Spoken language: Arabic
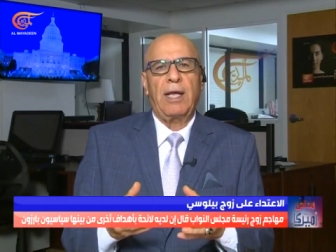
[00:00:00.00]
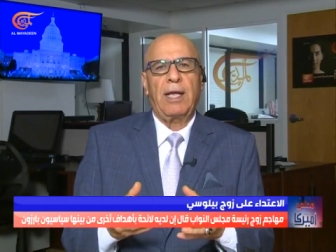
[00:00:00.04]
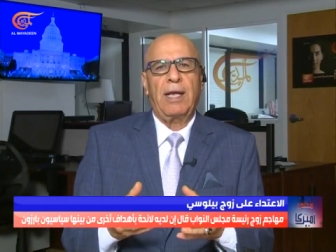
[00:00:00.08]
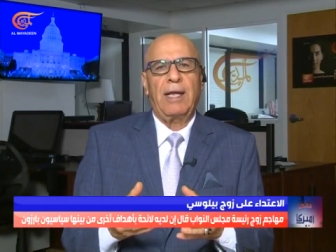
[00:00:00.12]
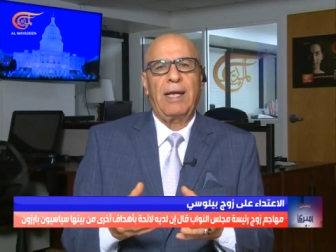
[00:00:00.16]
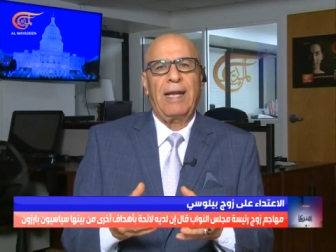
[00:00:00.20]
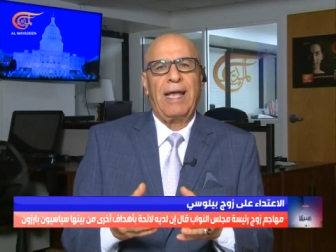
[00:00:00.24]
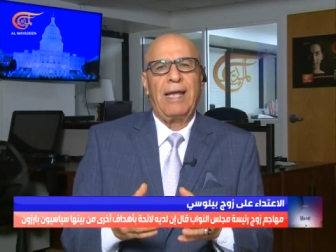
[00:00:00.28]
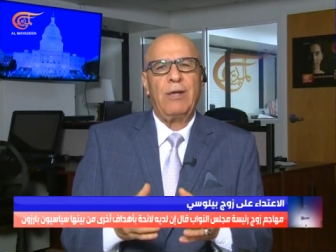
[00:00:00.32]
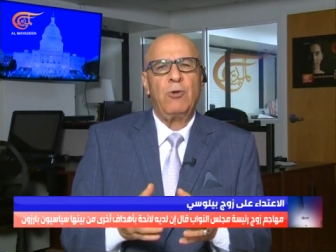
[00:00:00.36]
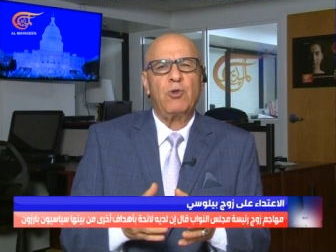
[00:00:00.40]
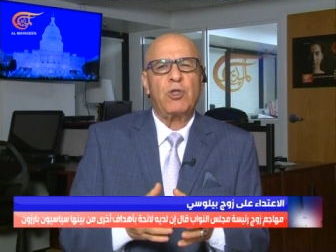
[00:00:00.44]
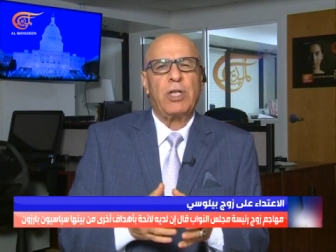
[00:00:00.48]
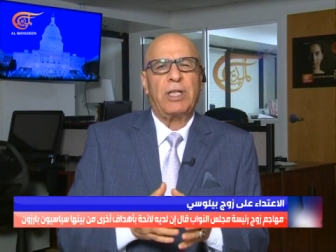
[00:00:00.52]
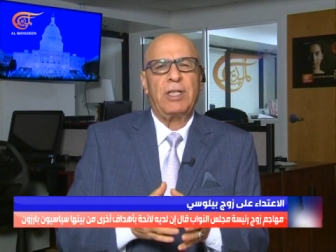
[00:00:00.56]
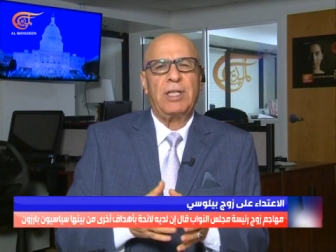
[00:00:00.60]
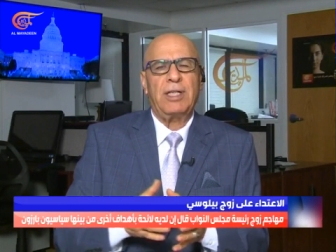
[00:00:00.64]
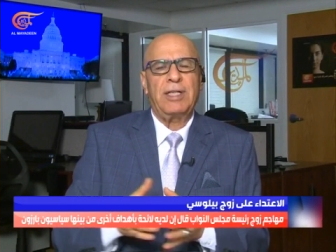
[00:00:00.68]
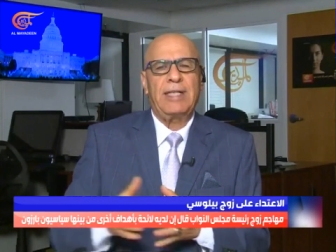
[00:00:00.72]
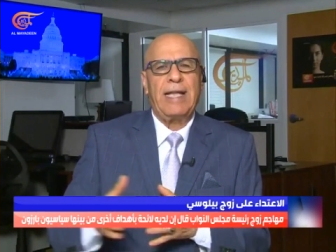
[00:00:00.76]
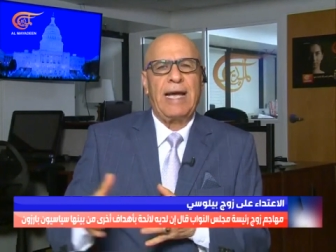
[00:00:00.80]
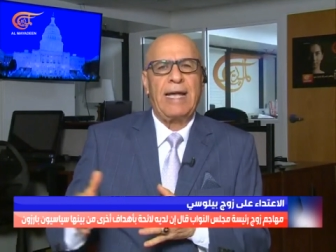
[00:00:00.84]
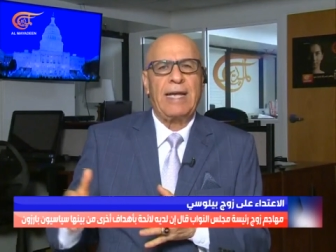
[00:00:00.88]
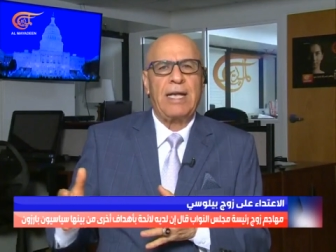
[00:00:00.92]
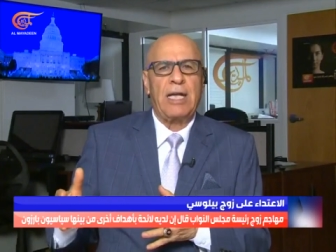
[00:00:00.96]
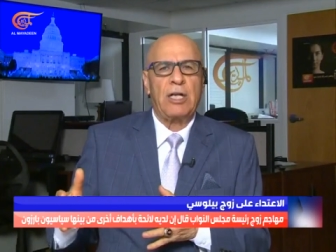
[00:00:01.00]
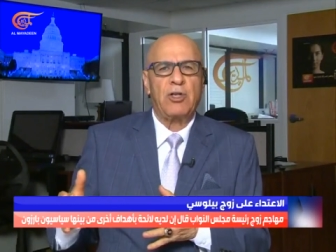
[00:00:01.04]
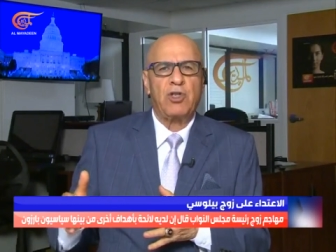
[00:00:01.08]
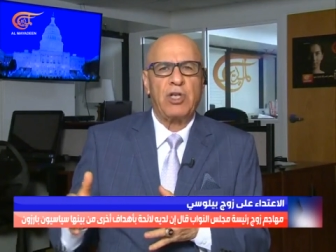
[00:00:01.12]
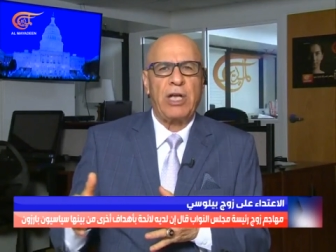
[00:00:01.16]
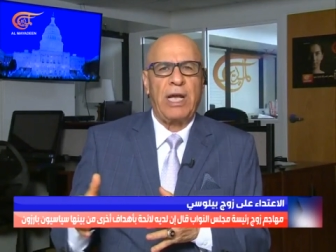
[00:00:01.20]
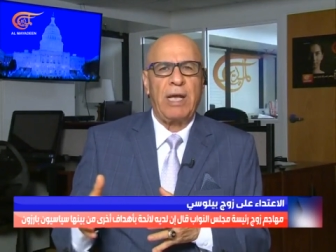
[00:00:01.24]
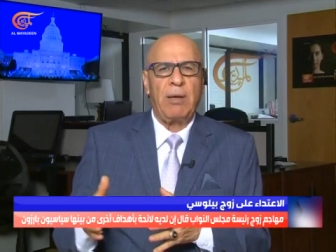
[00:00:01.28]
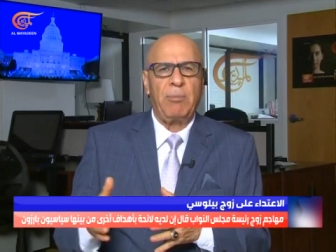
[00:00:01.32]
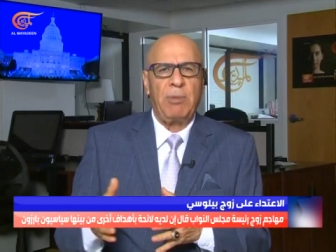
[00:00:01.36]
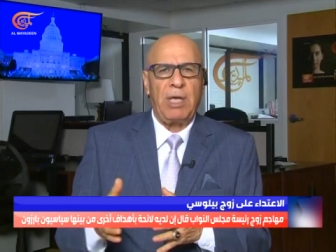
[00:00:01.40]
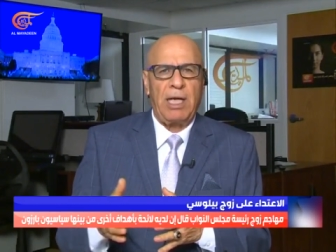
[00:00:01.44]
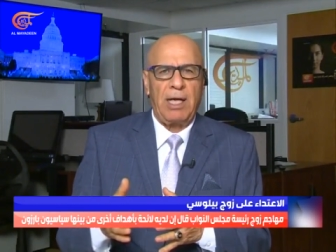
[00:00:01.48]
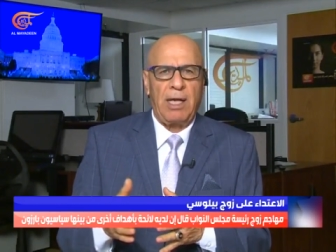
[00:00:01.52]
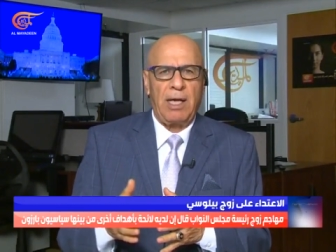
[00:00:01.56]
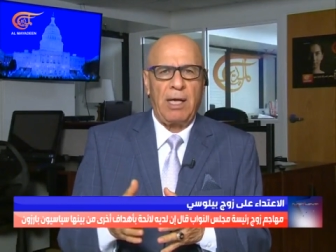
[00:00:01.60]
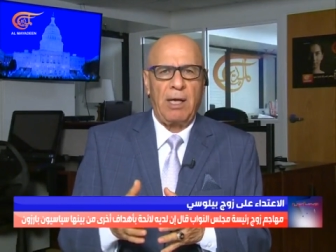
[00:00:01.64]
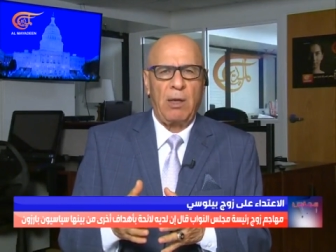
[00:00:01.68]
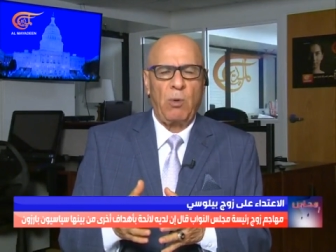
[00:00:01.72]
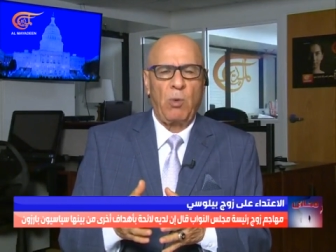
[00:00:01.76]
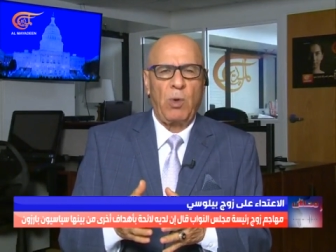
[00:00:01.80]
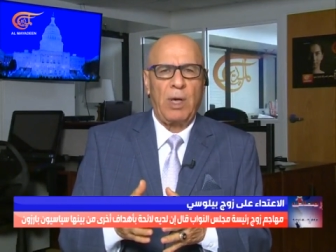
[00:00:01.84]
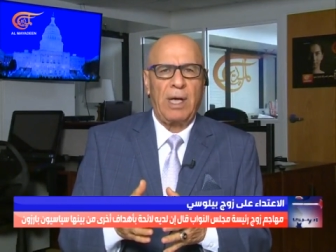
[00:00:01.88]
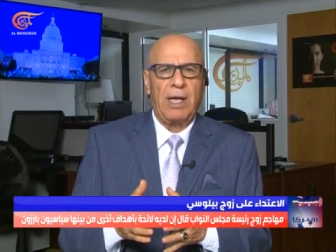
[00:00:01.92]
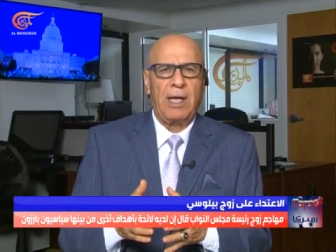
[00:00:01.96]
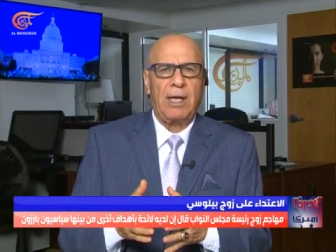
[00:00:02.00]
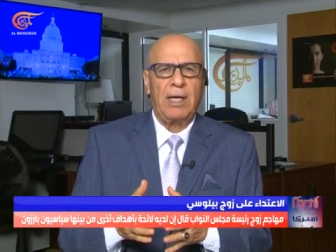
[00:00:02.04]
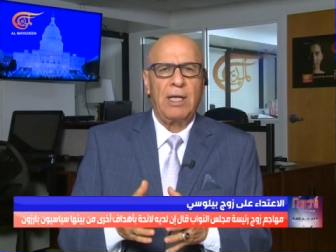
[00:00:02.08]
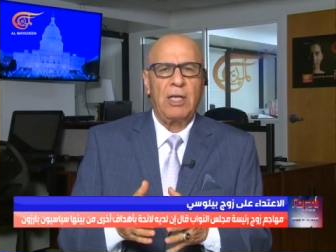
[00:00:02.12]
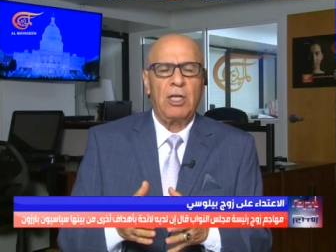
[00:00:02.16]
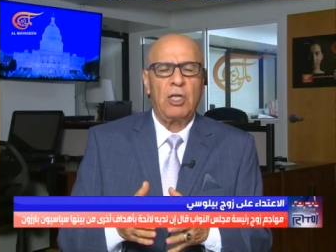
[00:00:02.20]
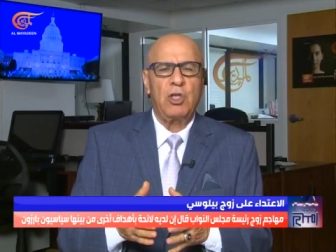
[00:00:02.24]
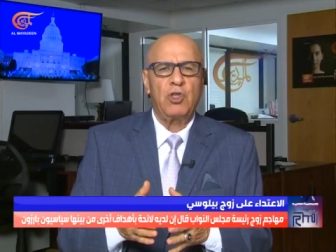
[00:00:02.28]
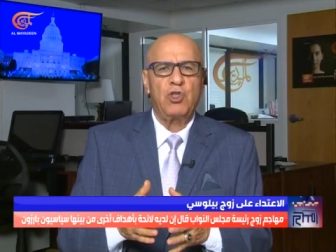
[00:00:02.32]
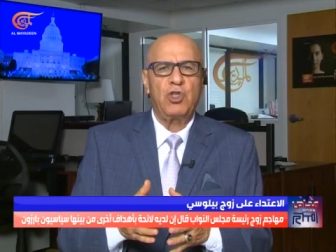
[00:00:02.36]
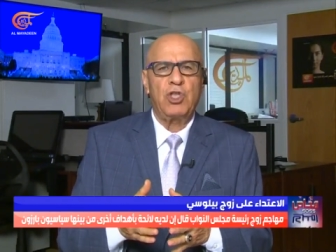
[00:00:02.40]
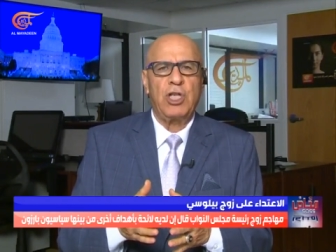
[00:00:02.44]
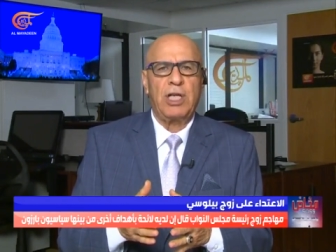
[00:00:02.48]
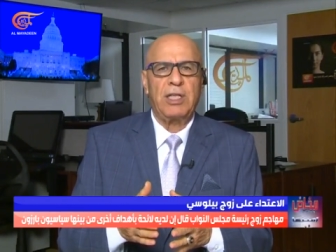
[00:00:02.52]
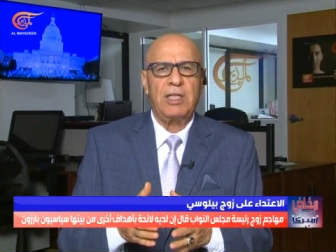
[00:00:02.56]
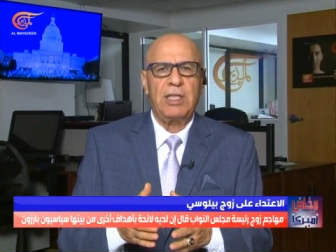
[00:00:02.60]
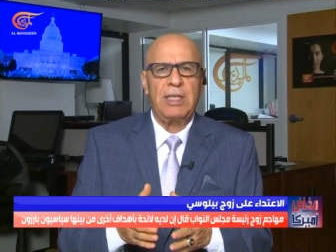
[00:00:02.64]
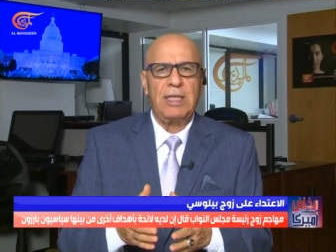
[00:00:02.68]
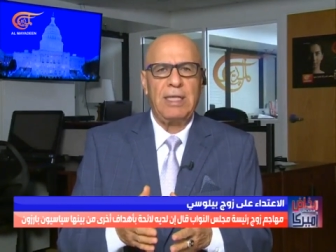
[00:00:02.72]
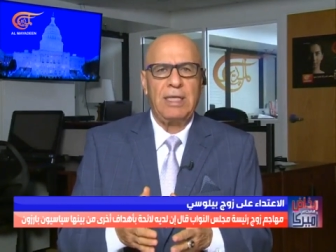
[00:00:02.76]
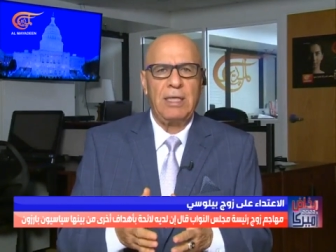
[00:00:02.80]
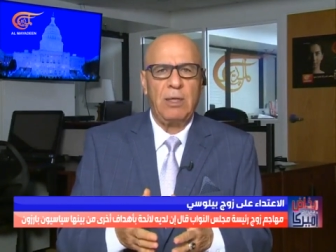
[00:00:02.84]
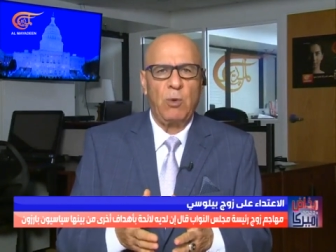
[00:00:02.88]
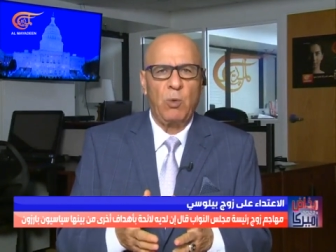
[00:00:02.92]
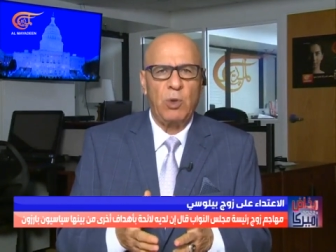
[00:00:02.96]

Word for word: لا يوجد إدانة شاملة وجديء